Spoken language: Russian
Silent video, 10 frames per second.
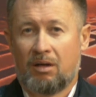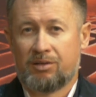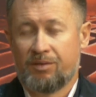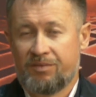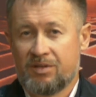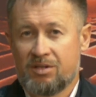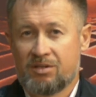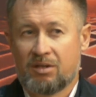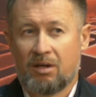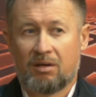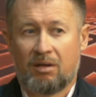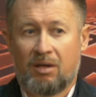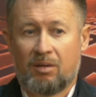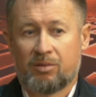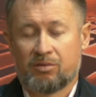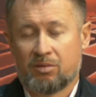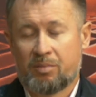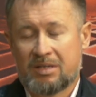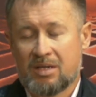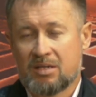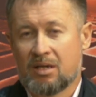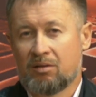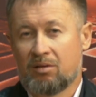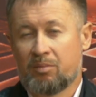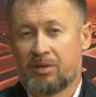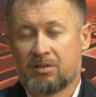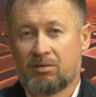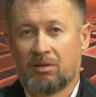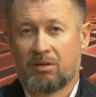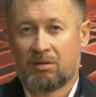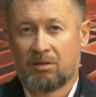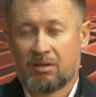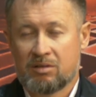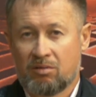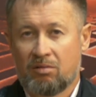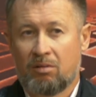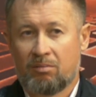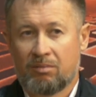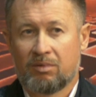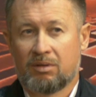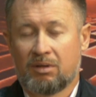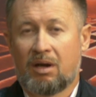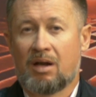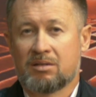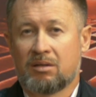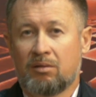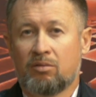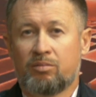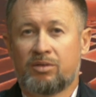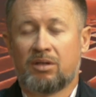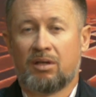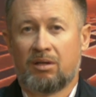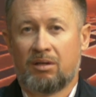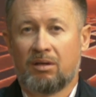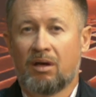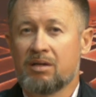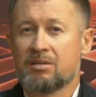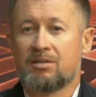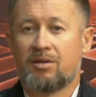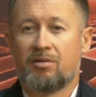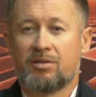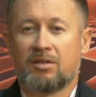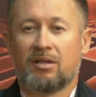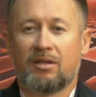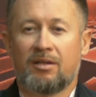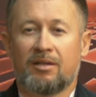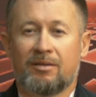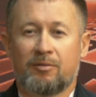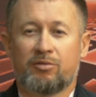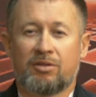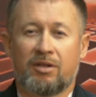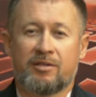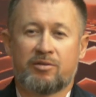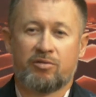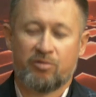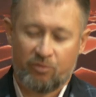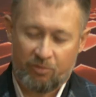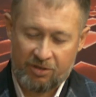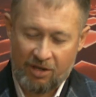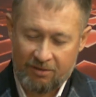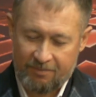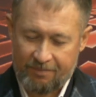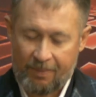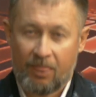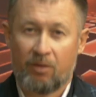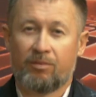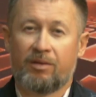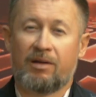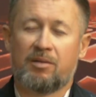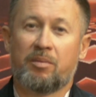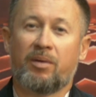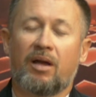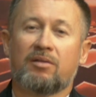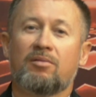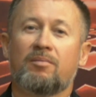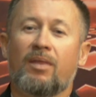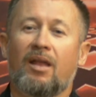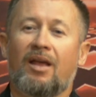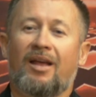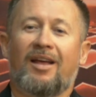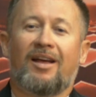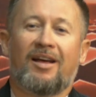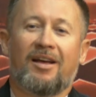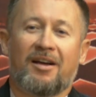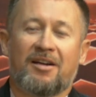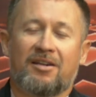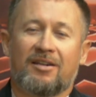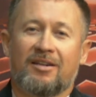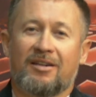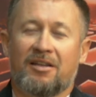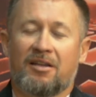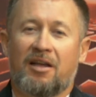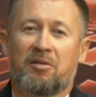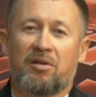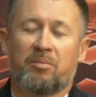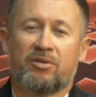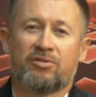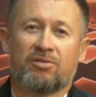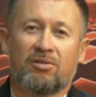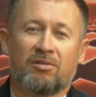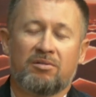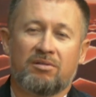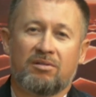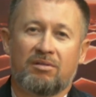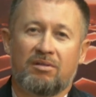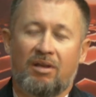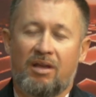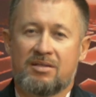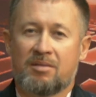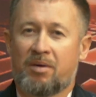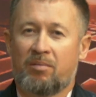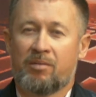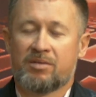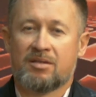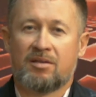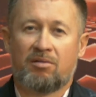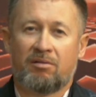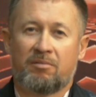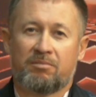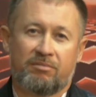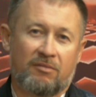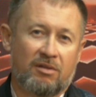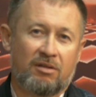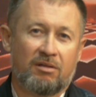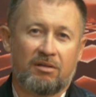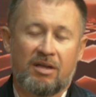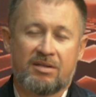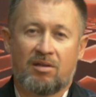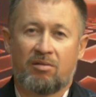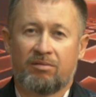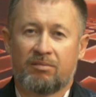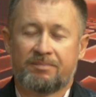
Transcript: чем физическая. Потому что процессы, которые происходят на сухом, э, гораздо глубже и гораздо серьезнее. И лучше, наверное, из социума убежать. Но давайте по порядку. Э, к голоданию я пришел не из-за проблем со здоровьем, я здоров.